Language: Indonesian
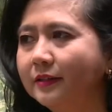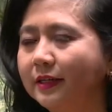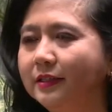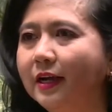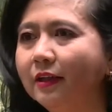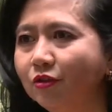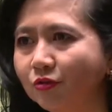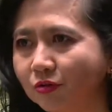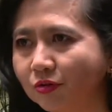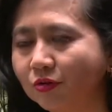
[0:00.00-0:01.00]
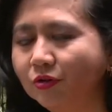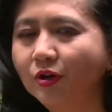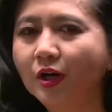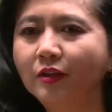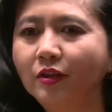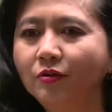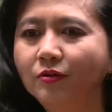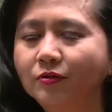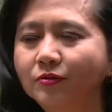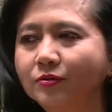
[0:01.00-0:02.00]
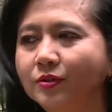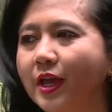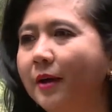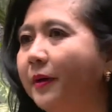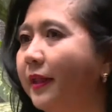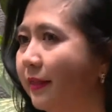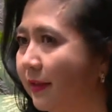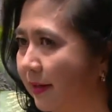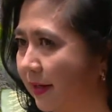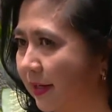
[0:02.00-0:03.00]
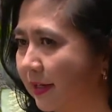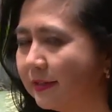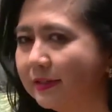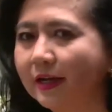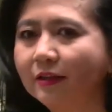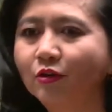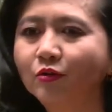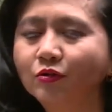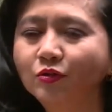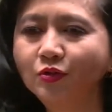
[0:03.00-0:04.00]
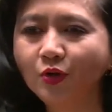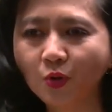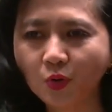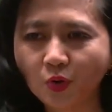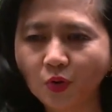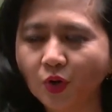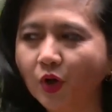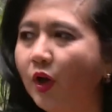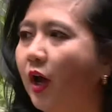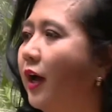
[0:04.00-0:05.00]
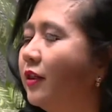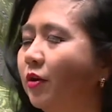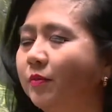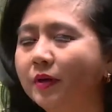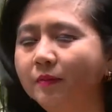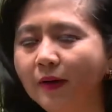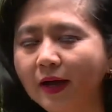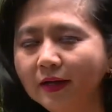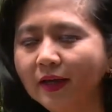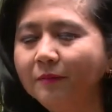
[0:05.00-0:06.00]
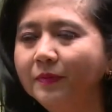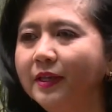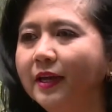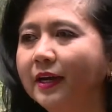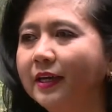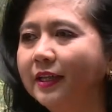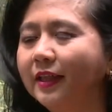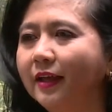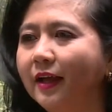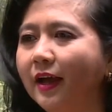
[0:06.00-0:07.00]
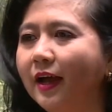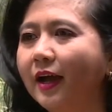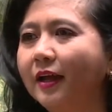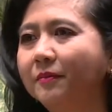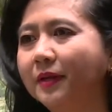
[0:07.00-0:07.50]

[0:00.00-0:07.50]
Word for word: sakit jantung atau diabetes atau stroke atau berbagai penyakit akan